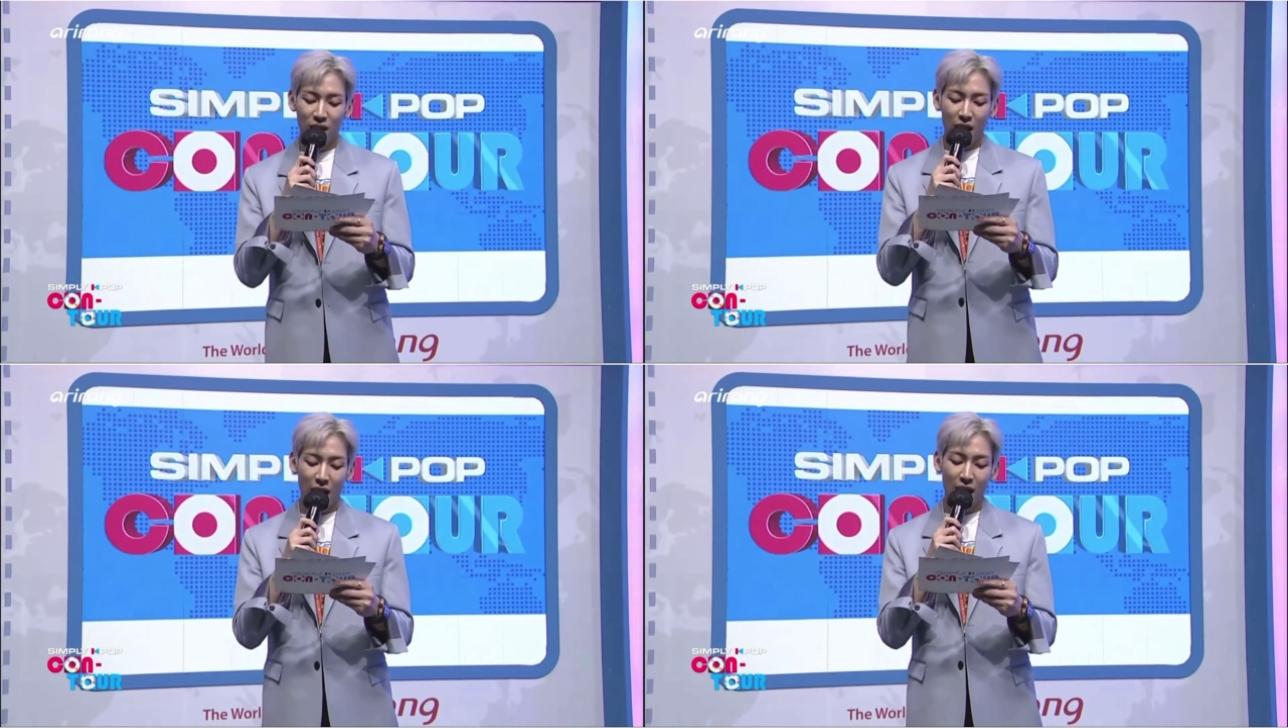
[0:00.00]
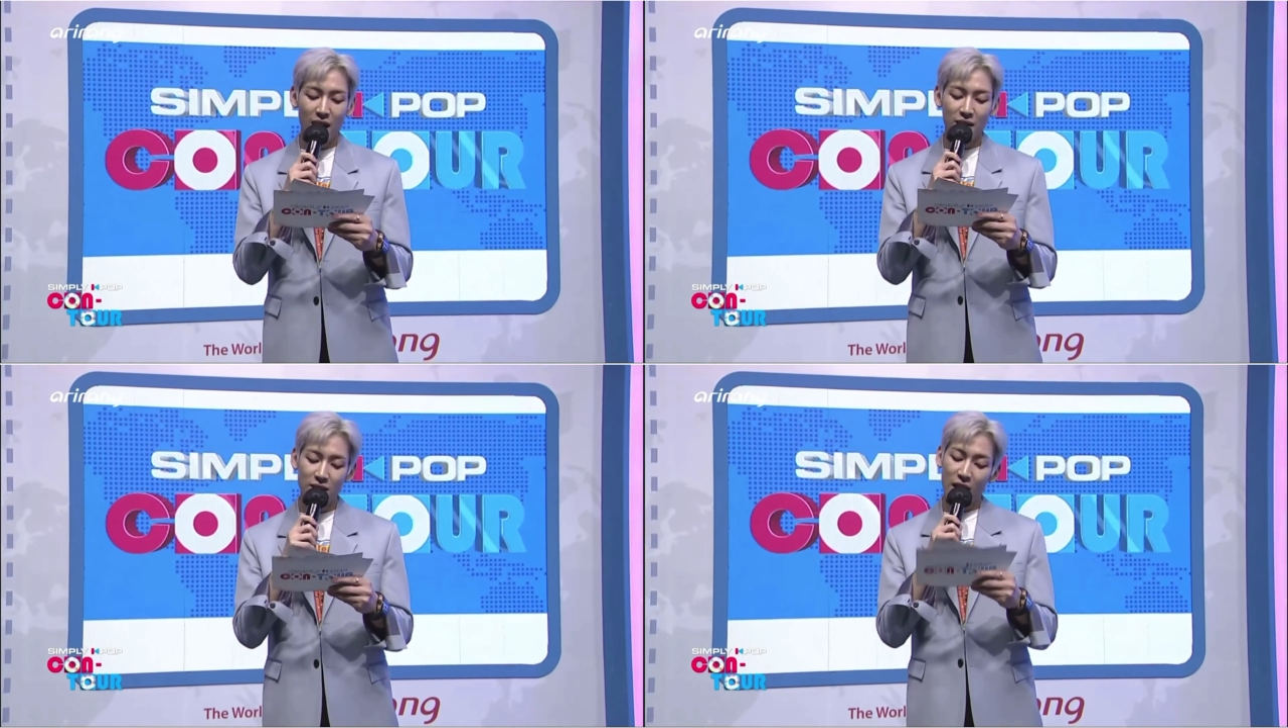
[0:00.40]
ที่กำลั
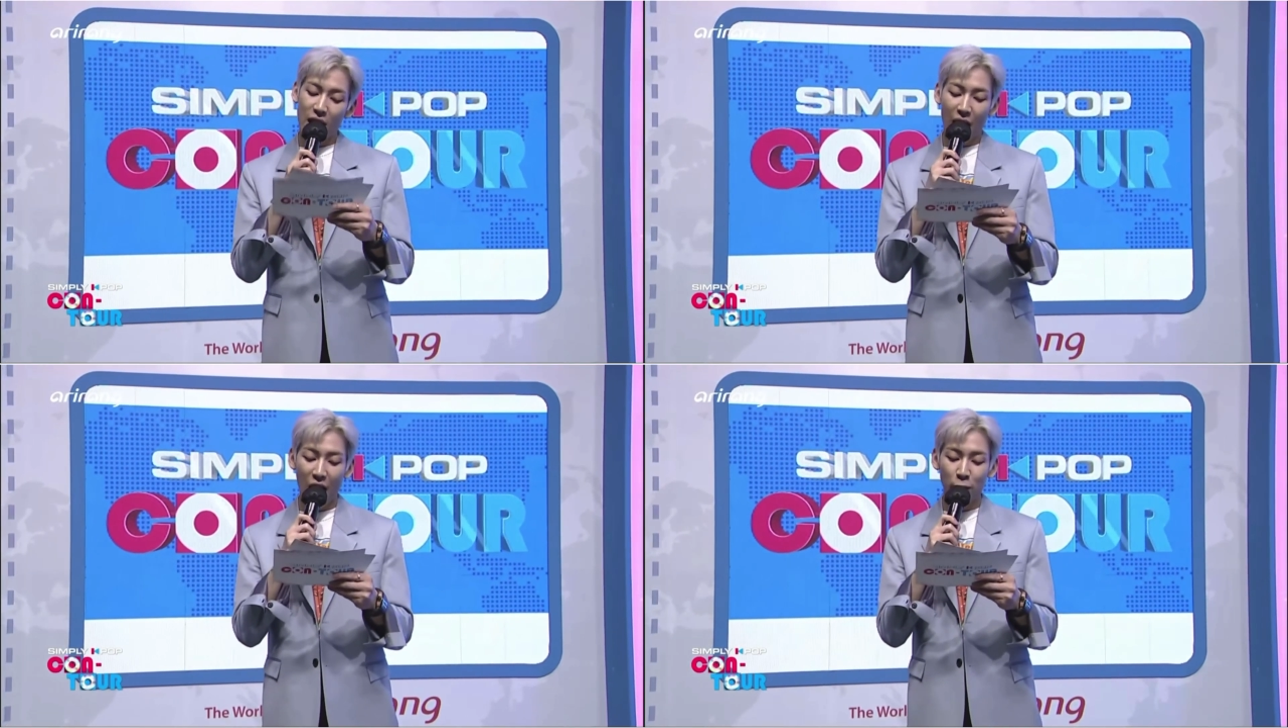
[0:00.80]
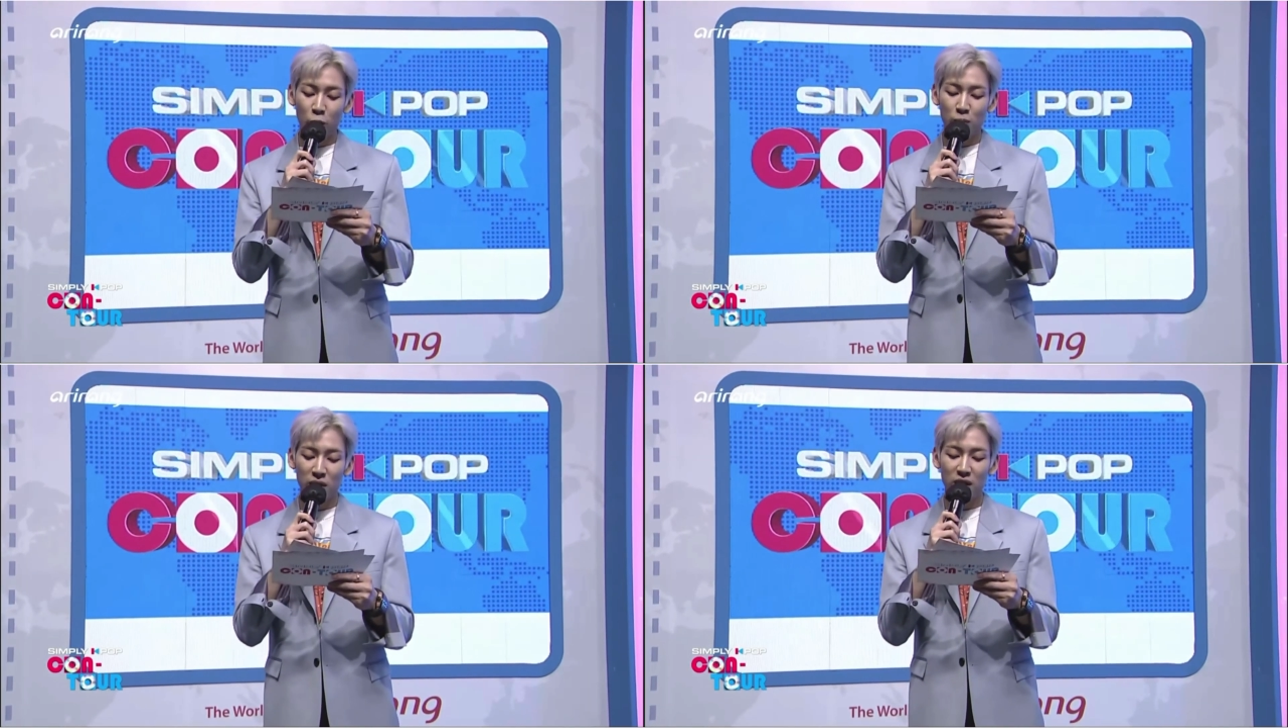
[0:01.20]
งจะมาใน
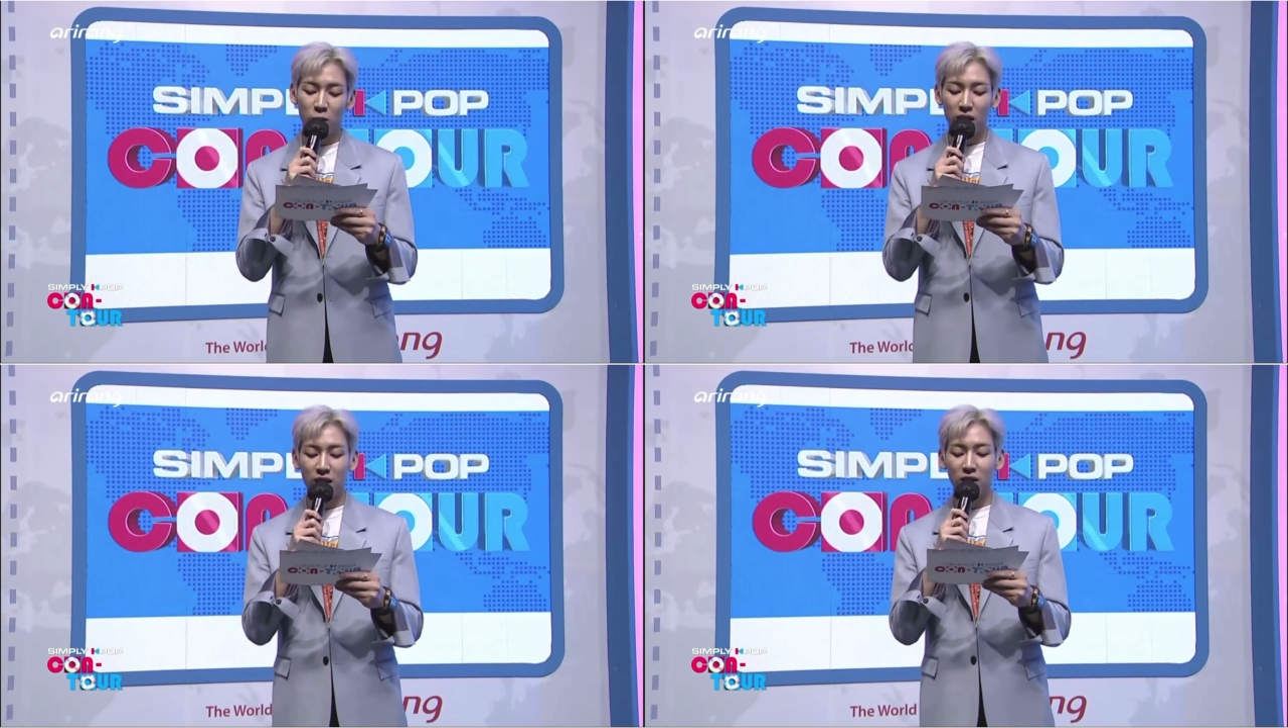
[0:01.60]
เร็วๆนี้